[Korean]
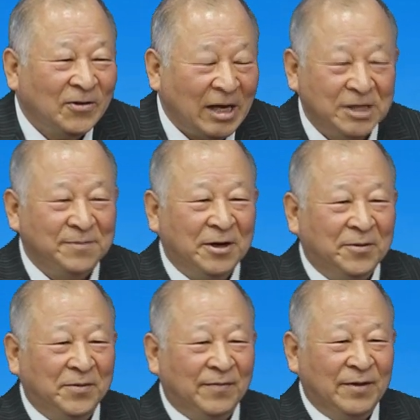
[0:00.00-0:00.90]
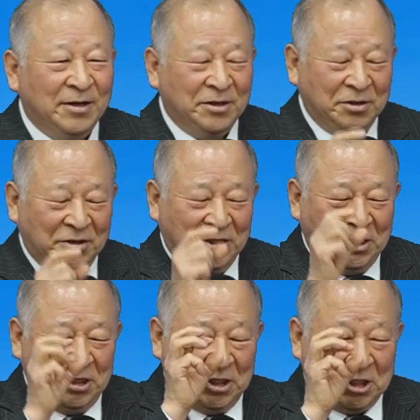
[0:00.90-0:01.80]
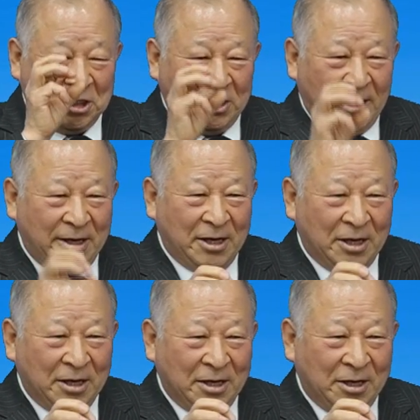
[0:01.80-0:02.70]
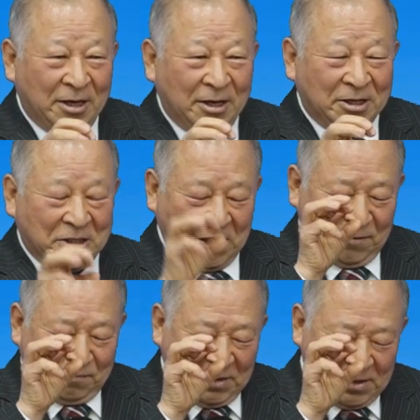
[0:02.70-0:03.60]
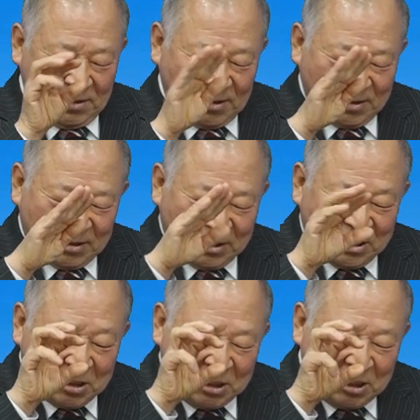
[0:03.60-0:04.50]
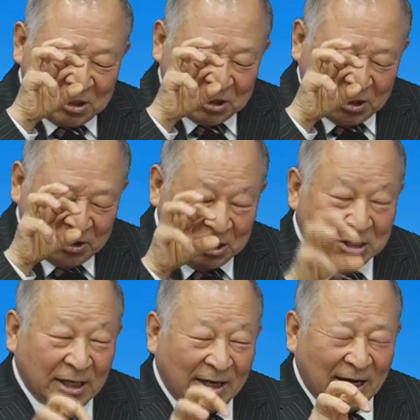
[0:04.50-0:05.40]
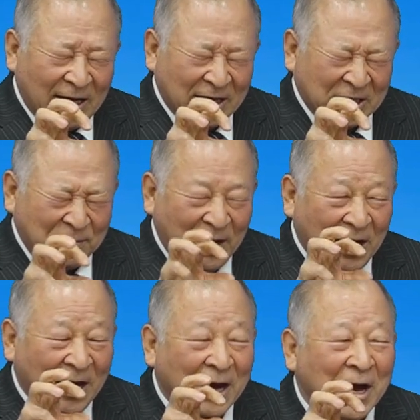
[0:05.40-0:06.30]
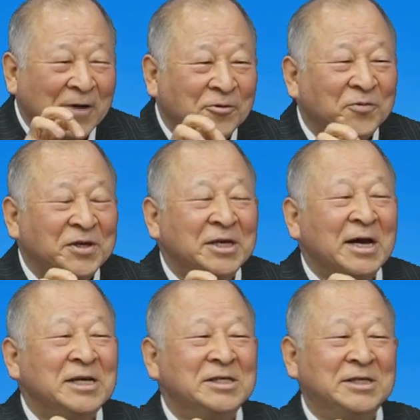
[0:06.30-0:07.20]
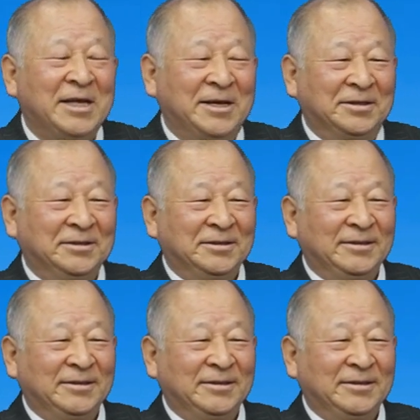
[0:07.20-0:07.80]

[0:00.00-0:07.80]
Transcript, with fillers: 다시 말하면 이 시대에 정말 이 선지자가 그만큼 귀한 시대예요